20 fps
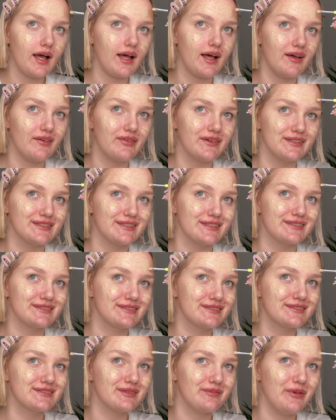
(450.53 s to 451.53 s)
A wiecie,
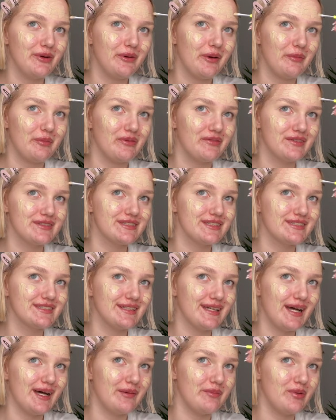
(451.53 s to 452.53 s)
co mogłam powiedzieć
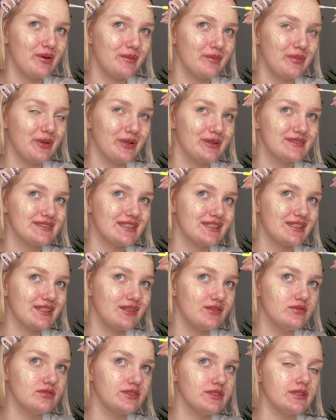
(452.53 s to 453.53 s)
ja, bo, bojąca się
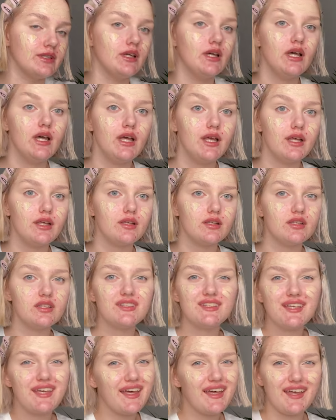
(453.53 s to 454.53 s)
ludzi?
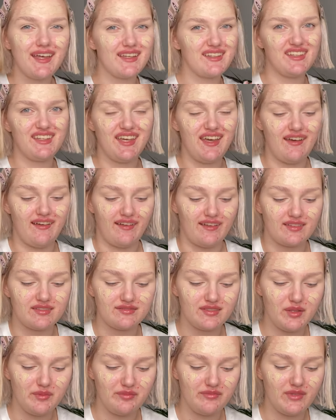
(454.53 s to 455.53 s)
Nie, nie.
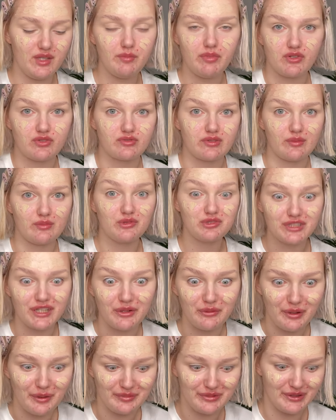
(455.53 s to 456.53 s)
I, I, poszłam,
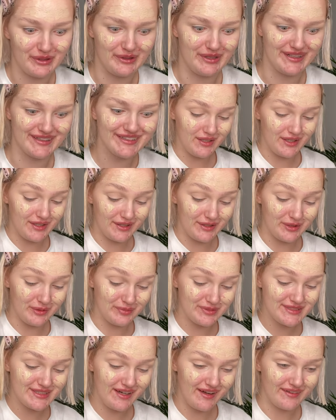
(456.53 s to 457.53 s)
uciekłam trochę. A ja do
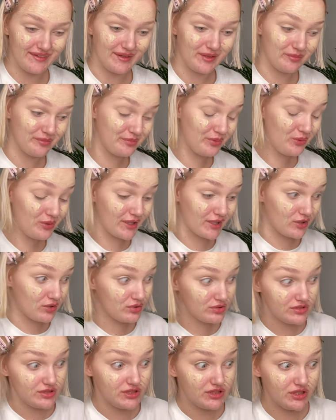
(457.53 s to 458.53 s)
psa, nie, burek,
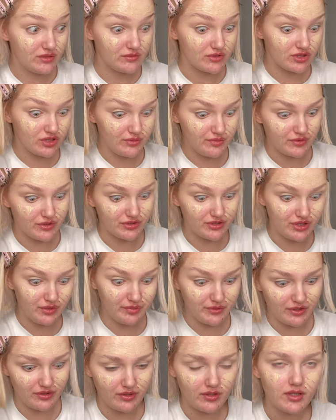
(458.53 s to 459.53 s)
chodź, idziemy, szybko,
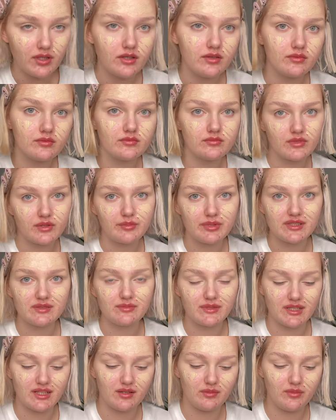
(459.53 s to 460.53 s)
szybko mój pies
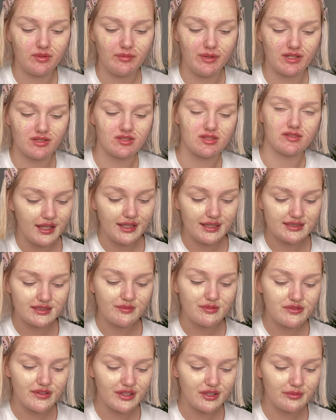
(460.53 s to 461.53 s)
ma na imię Maciej. I jestem
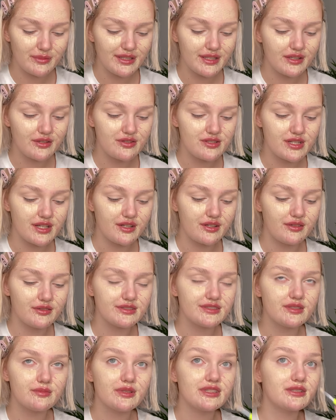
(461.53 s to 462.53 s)
świadoma tego, że jako
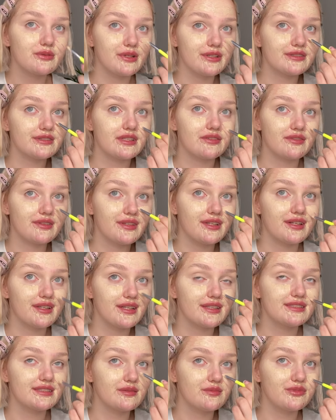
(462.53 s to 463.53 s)
osoba działająca w
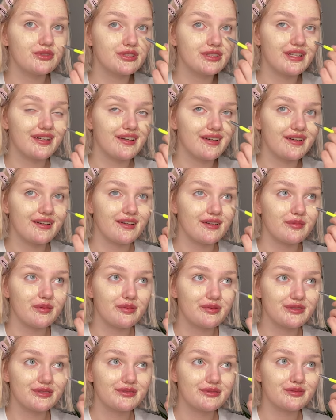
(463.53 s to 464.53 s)
internecie muszę e, po
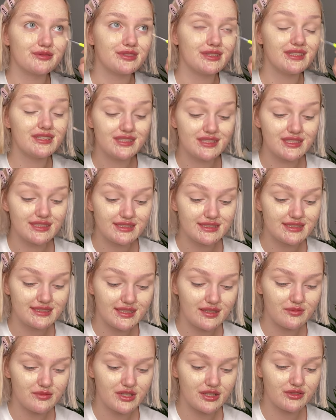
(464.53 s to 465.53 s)
prostu się liczyć z
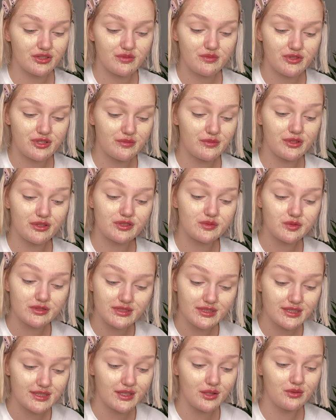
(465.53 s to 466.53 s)
tym, że ktoś może mnie
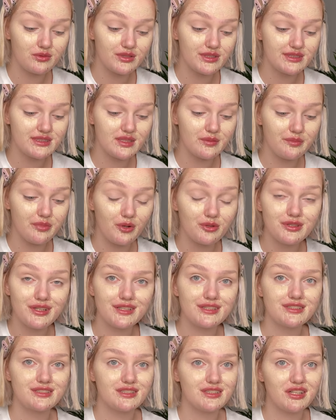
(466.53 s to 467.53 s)
rozpoznać na ulicy,
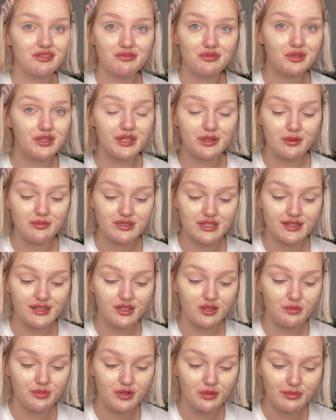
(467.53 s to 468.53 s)
podejść i ja w ogóle nie mam
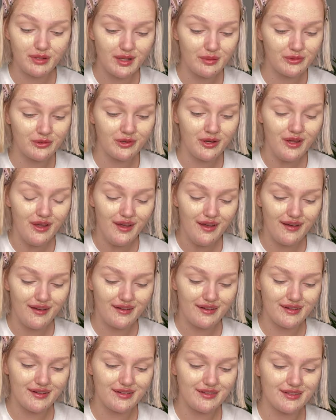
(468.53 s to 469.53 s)
żadnego problemu,
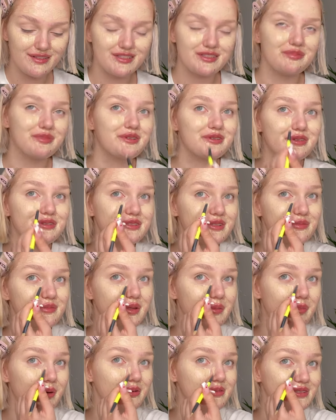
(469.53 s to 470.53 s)
e, żeby ktoś do mnie
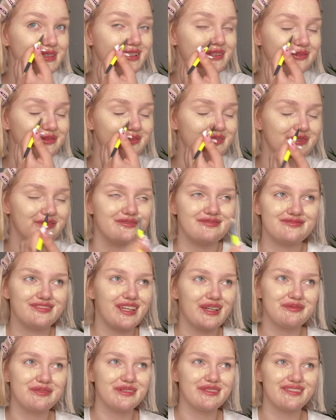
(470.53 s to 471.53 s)
podszedł. No,
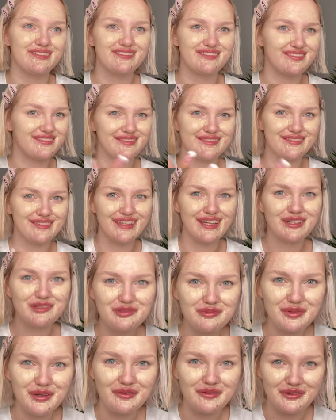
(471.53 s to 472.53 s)
jakby ja
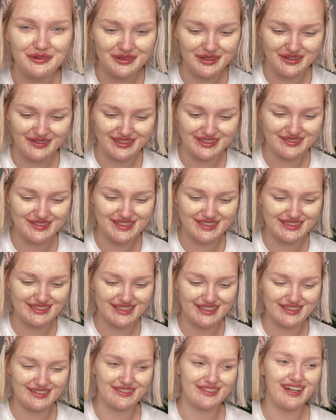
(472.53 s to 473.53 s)
lubię w ogóle was
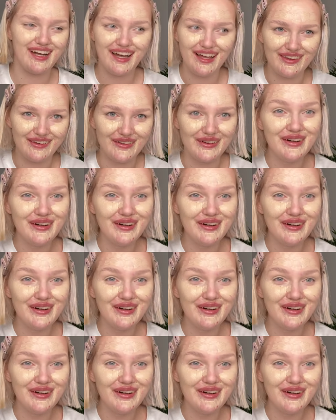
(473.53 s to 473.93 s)
wszystkich, no halo.